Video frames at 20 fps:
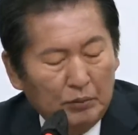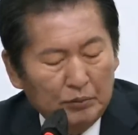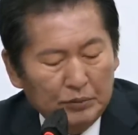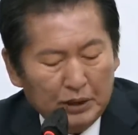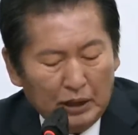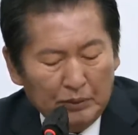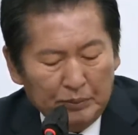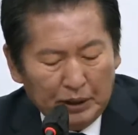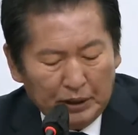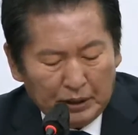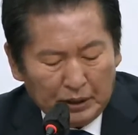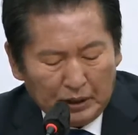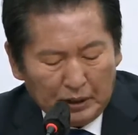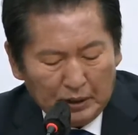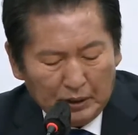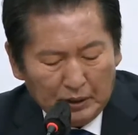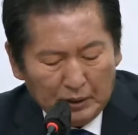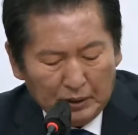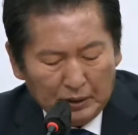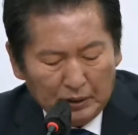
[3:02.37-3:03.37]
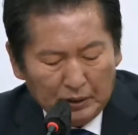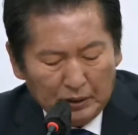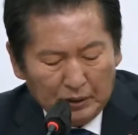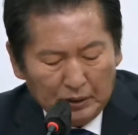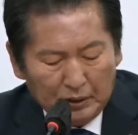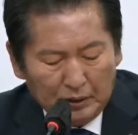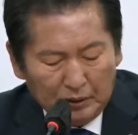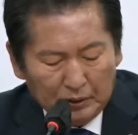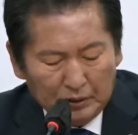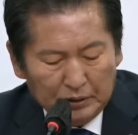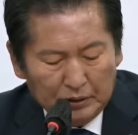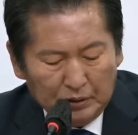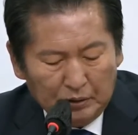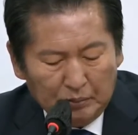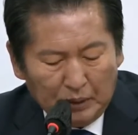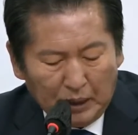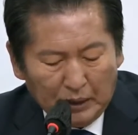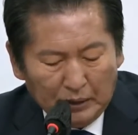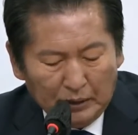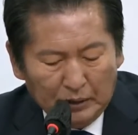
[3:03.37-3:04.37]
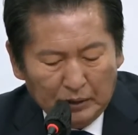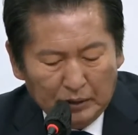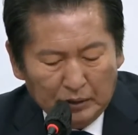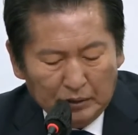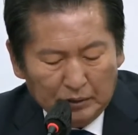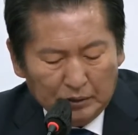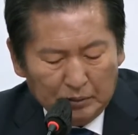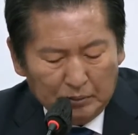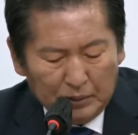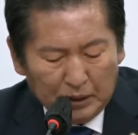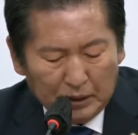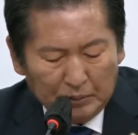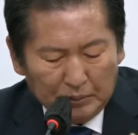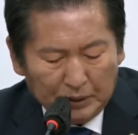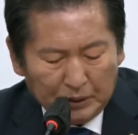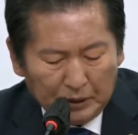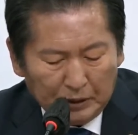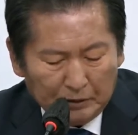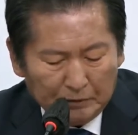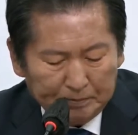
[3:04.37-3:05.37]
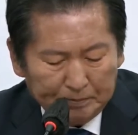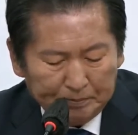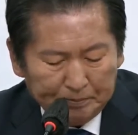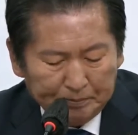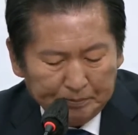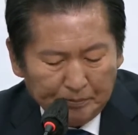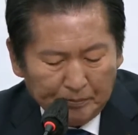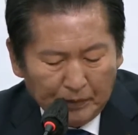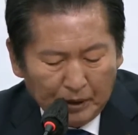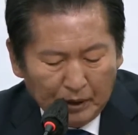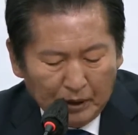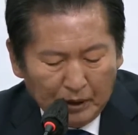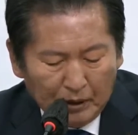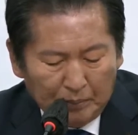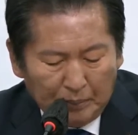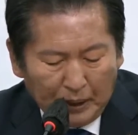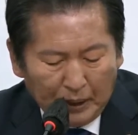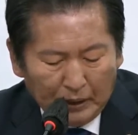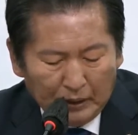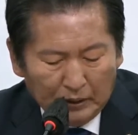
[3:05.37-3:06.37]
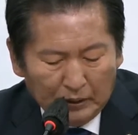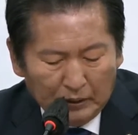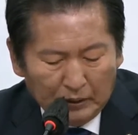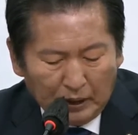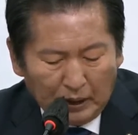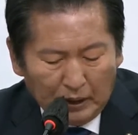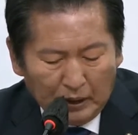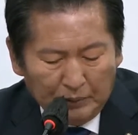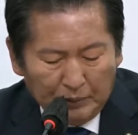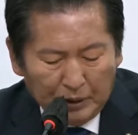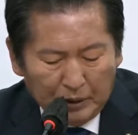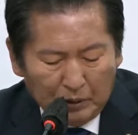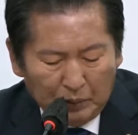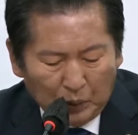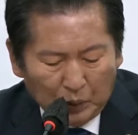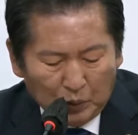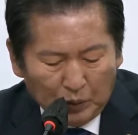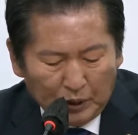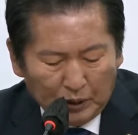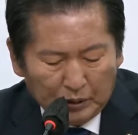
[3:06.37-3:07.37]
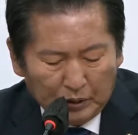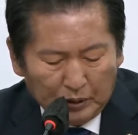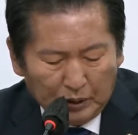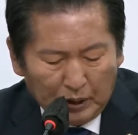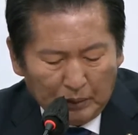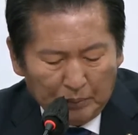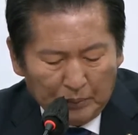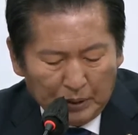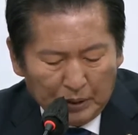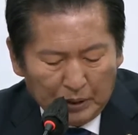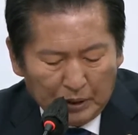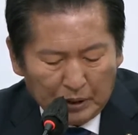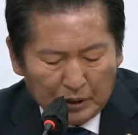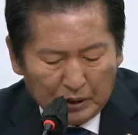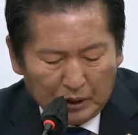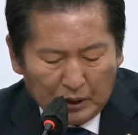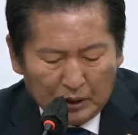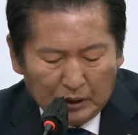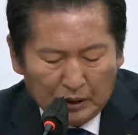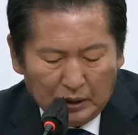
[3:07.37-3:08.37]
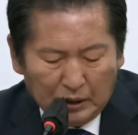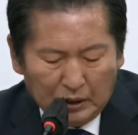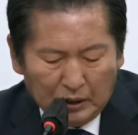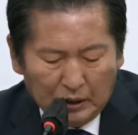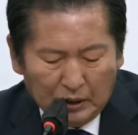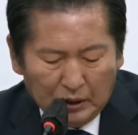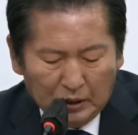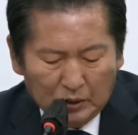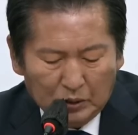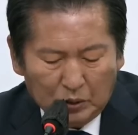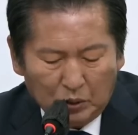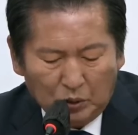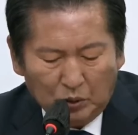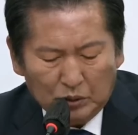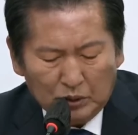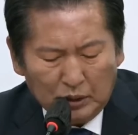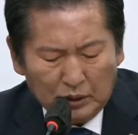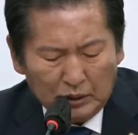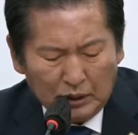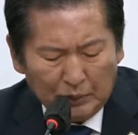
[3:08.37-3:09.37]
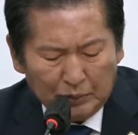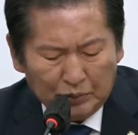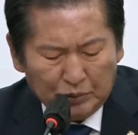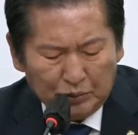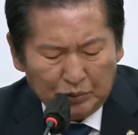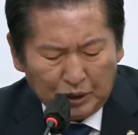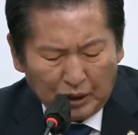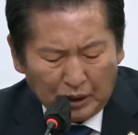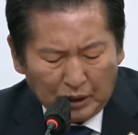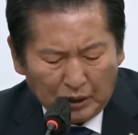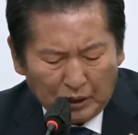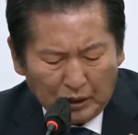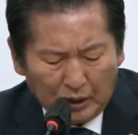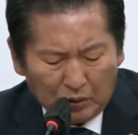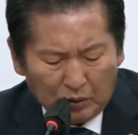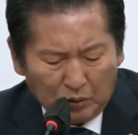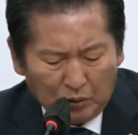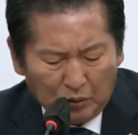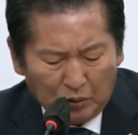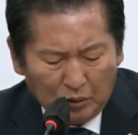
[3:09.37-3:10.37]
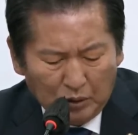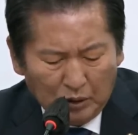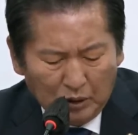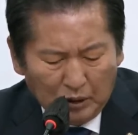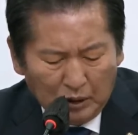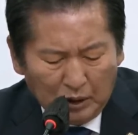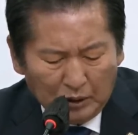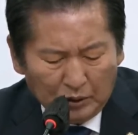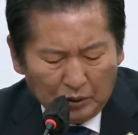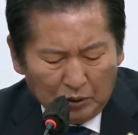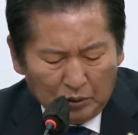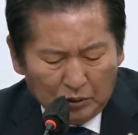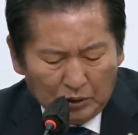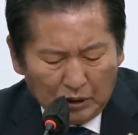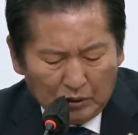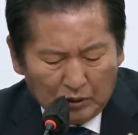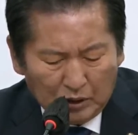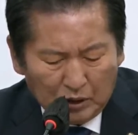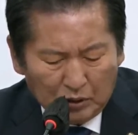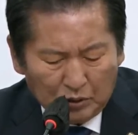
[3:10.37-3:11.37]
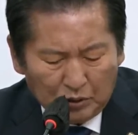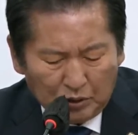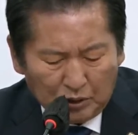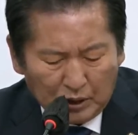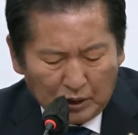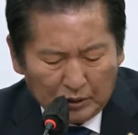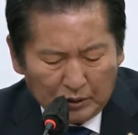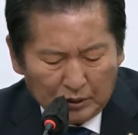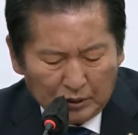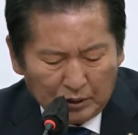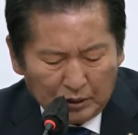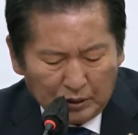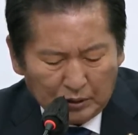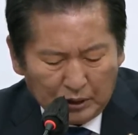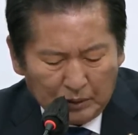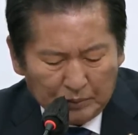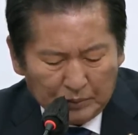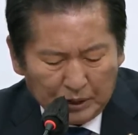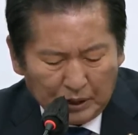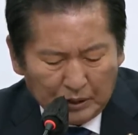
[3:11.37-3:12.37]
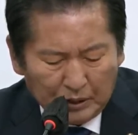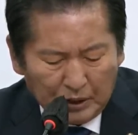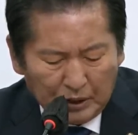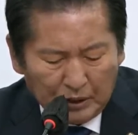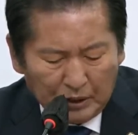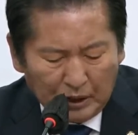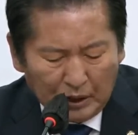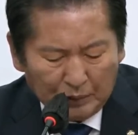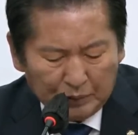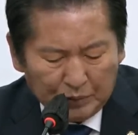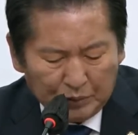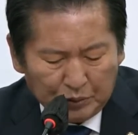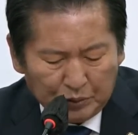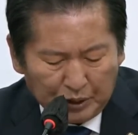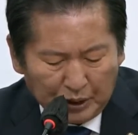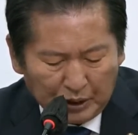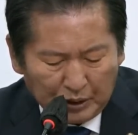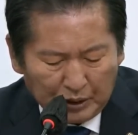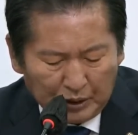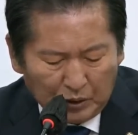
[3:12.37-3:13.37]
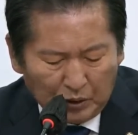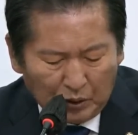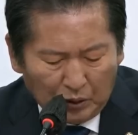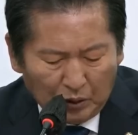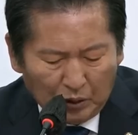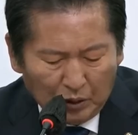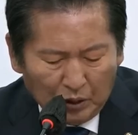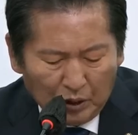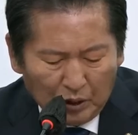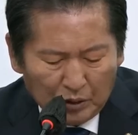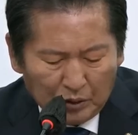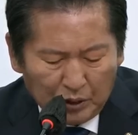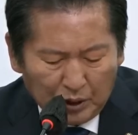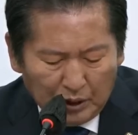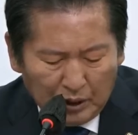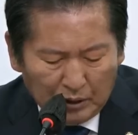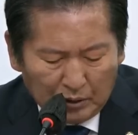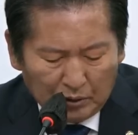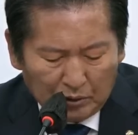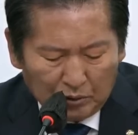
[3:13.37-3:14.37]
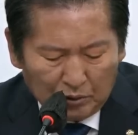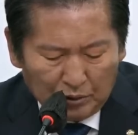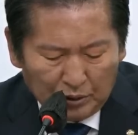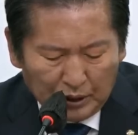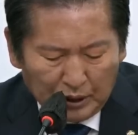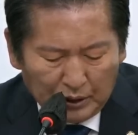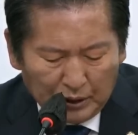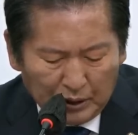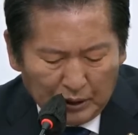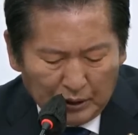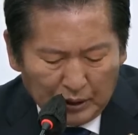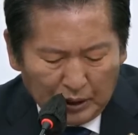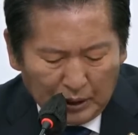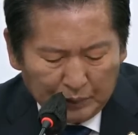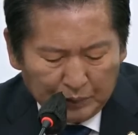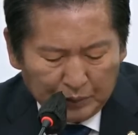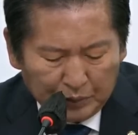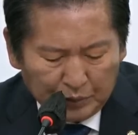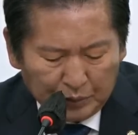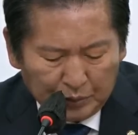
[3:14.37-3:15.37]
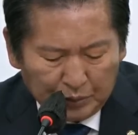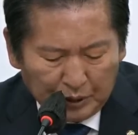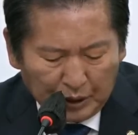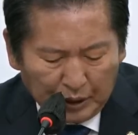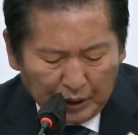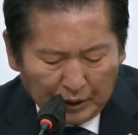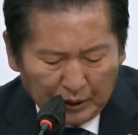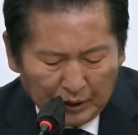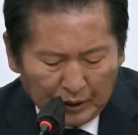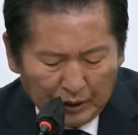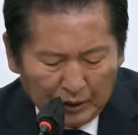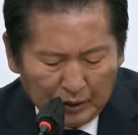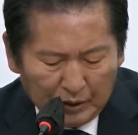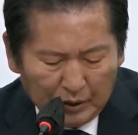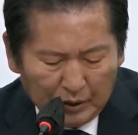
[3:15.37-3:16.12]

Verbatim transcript: 검사입니까? 어디서 많이 들었던 말입니다. 바이든 난리면을 보도했던 MBC 기자의 속옷까지 압수수색하고 한동훈 장관을 추적하던 더 탐사에 대한 압수수색 그리고 최강욱 의원에 대한 압수수색